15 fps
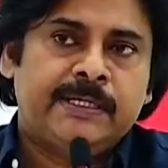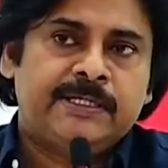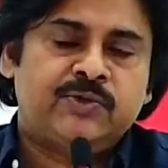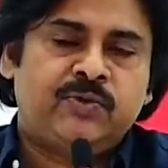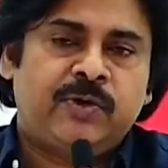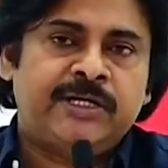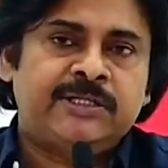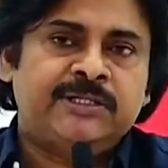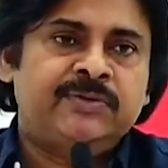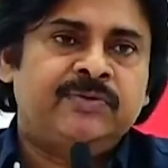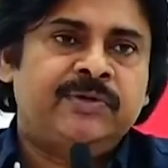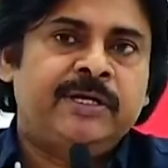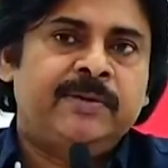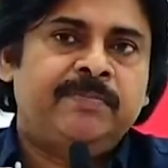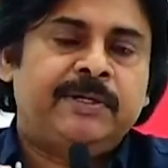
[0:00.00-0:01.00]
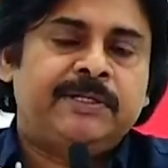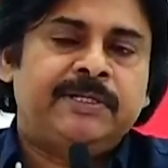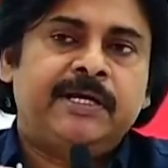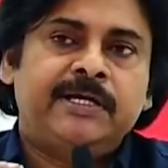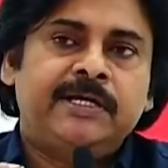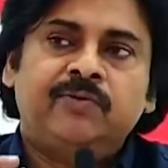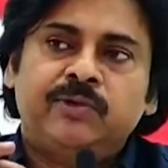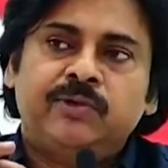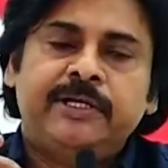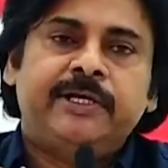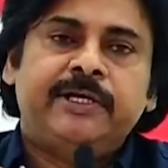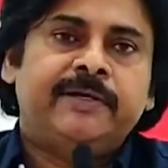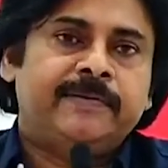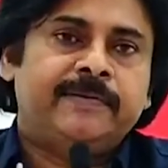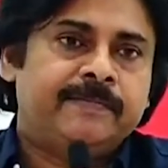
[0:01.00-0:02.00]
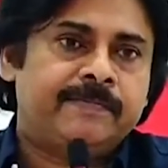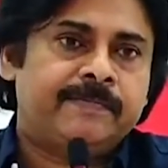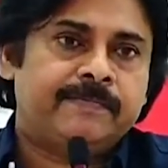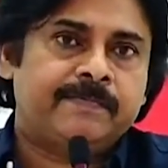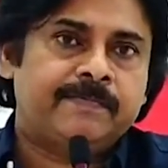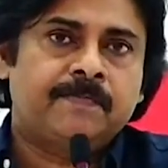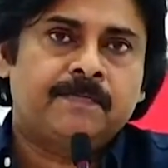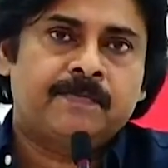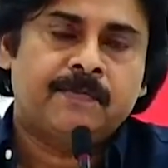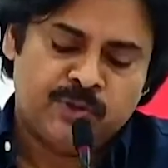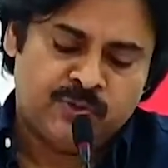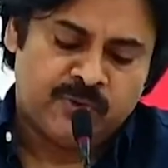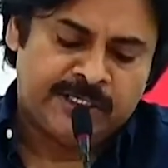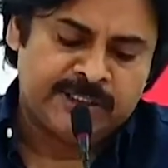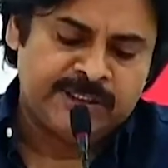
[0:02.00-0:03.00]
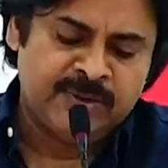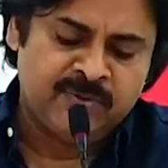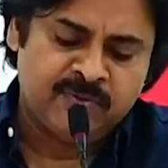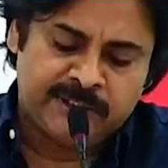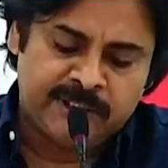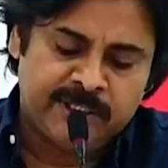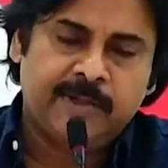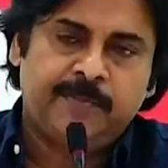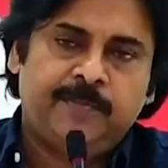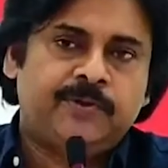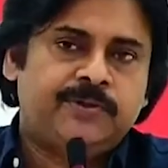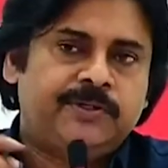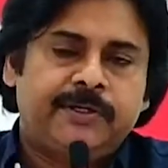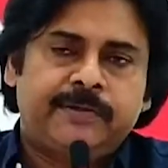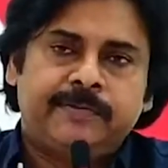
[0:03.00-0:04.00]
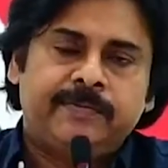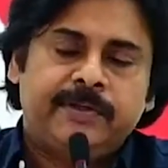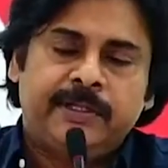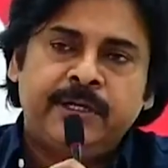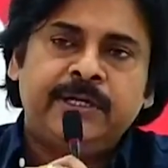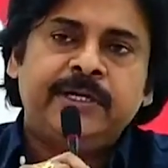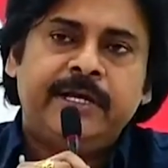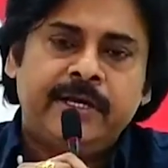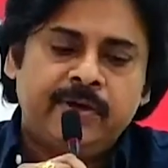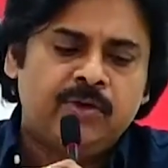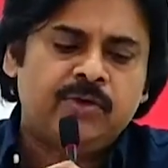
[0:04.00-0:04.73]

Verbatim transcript: స్వార్థం అనే పదాన్ని వదిలేయాలి స్వార్థం వదలకపోతే ఎందుకంటే నేనేం